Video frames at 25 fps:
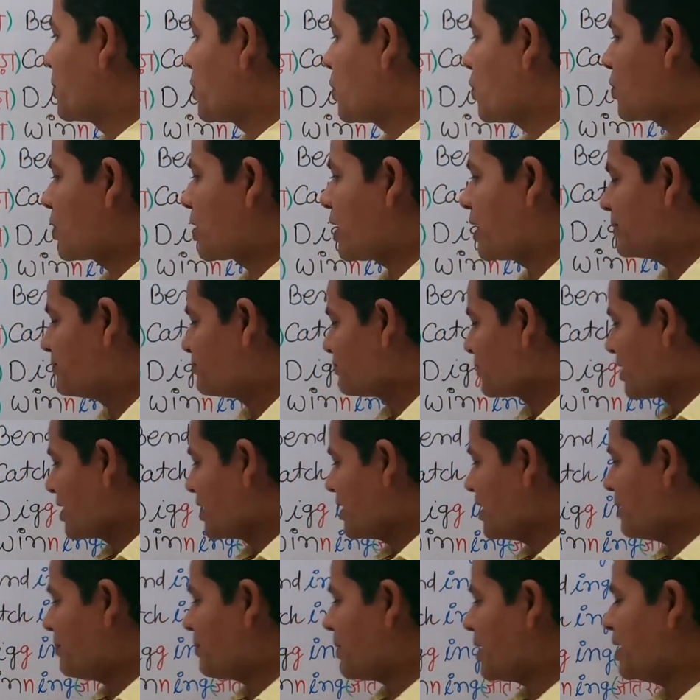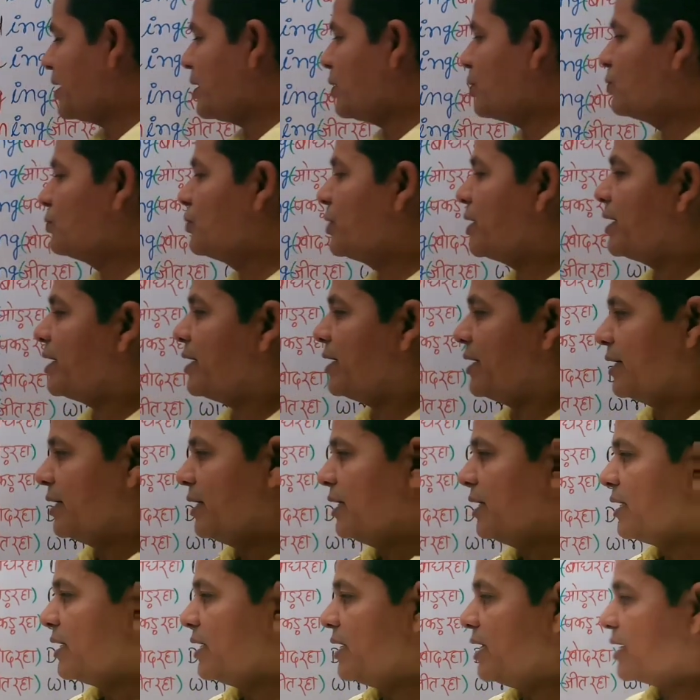ब्रोकन ये बने हुए हैं
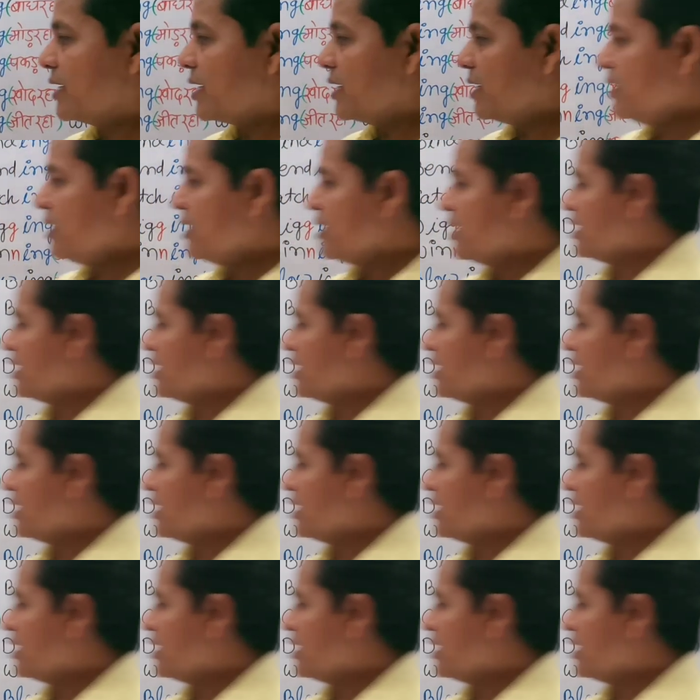लेकिन